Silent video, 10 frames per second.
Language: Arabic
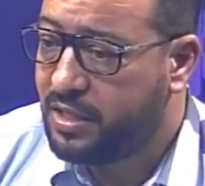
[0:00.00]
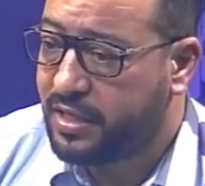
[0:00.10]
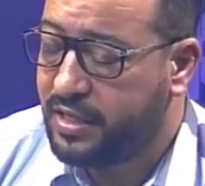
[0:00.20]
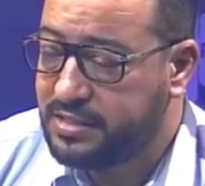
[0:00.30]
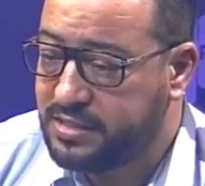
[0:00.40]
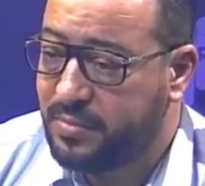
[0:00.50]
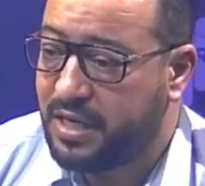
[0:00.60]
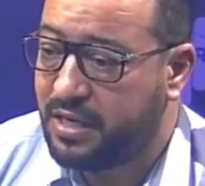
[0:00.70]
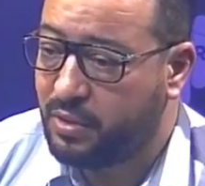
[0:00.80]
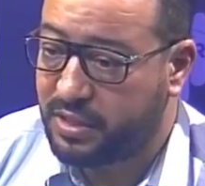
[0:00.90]
كان يزني
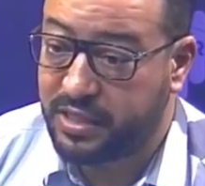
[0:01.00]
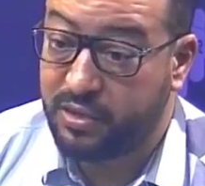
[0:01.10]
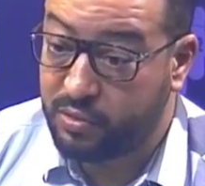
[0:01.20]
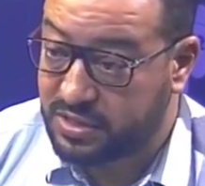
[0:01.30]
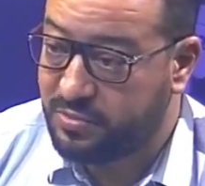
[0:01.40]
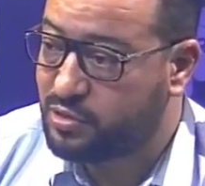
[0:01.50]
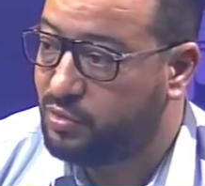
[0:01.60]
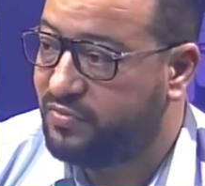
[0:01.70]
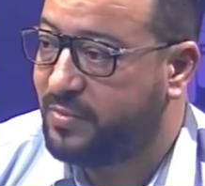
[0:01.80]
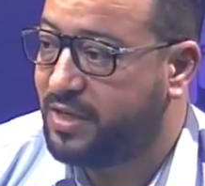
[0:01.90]
معاها وقت اللي كان هو ده
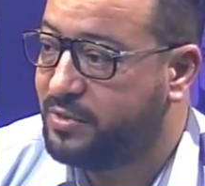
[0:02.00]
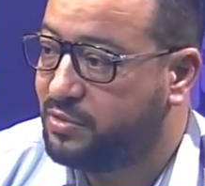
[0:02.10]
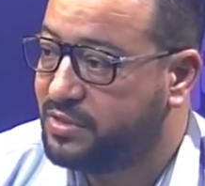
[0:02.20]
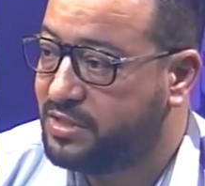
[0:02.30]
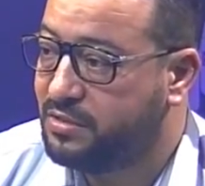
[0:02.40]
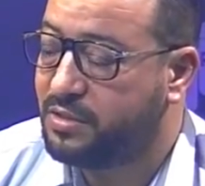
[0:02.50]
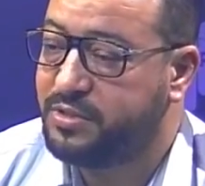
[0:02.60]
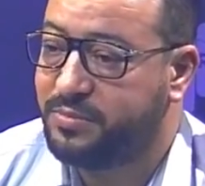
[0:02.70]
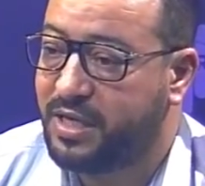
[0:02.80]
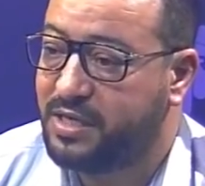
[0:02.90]
مسؤول في الملعب التونسي دونك
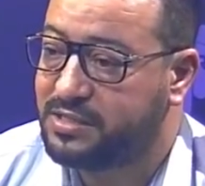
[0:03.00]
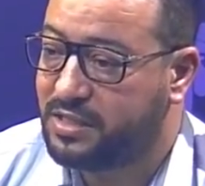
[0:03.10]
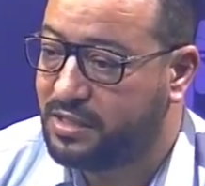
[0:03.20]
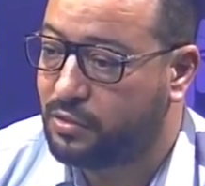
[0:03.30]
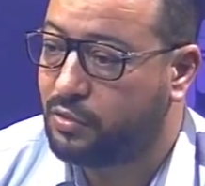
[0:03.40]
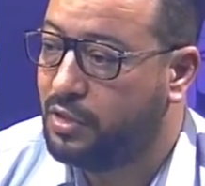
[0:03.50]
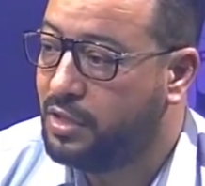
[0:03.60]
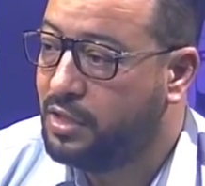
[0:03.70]
نمشي معاه الاستادات الكل